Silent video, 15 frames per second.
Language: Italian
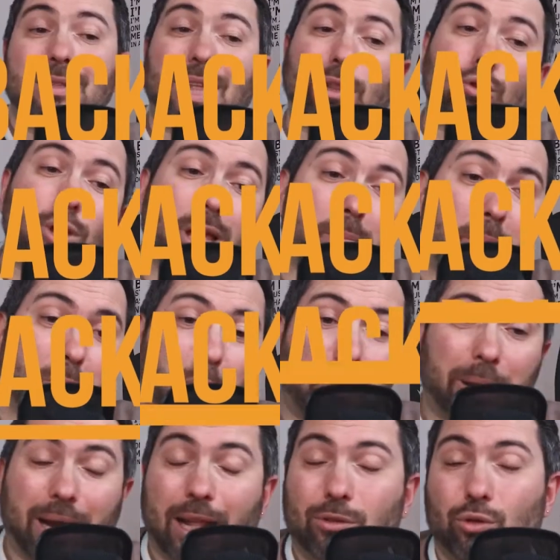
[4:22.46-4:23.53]
Dato che abbiamo
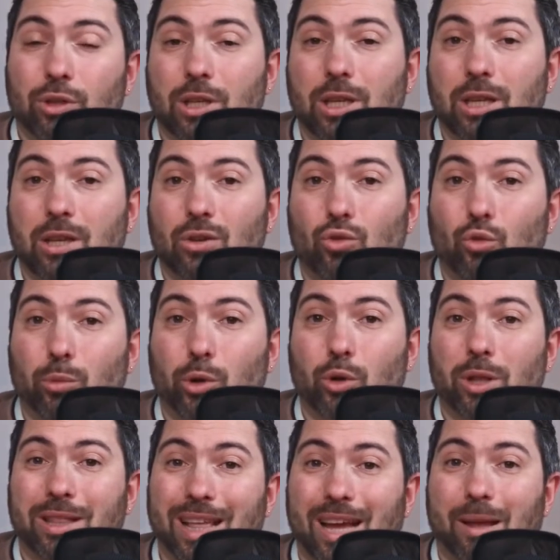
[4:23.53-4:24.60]
parlato di numero
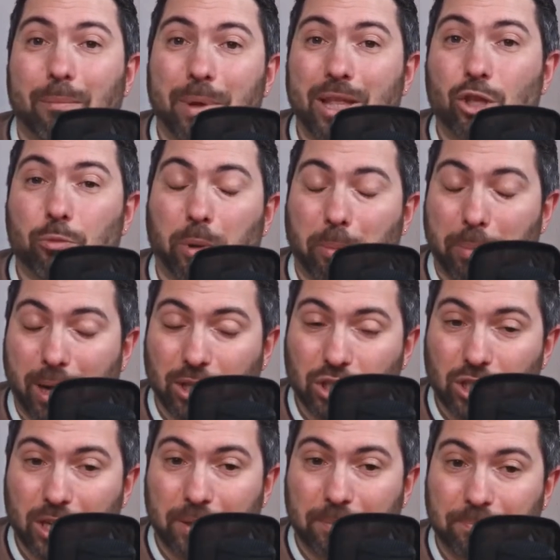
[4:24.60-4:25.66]
di tag medio per
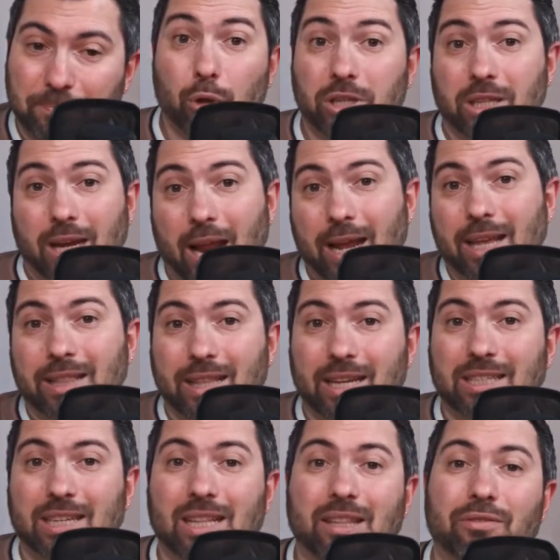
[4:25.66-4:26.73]
pagina, può essere anche
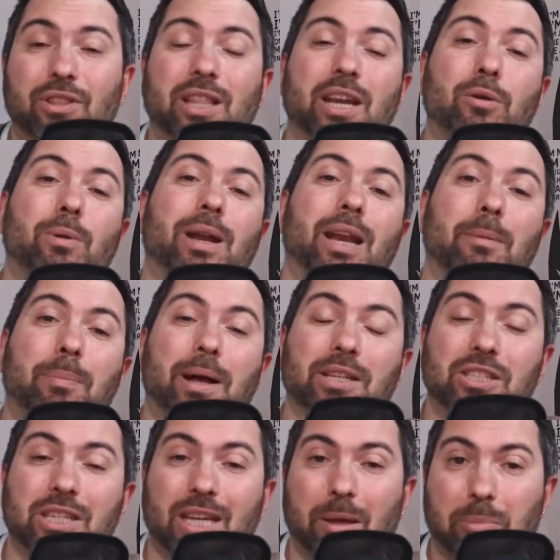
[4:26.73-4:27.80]
interessante vedere qual è la
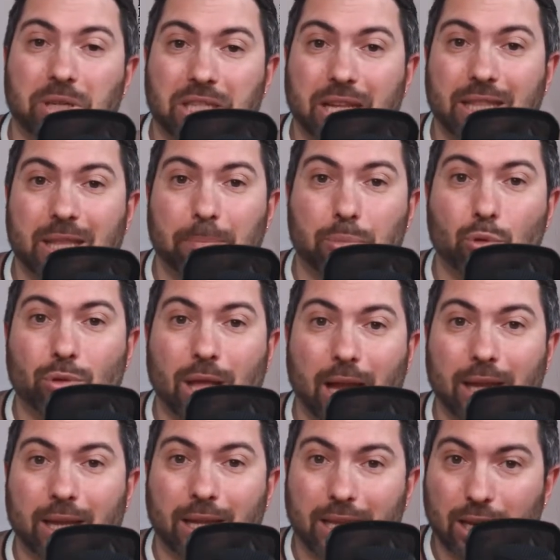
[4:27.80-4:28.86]
pagina che presenta più
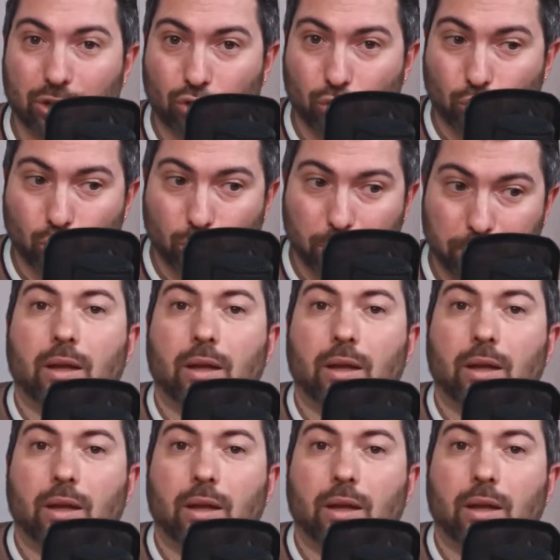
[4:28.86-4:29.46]
tag in assoluto.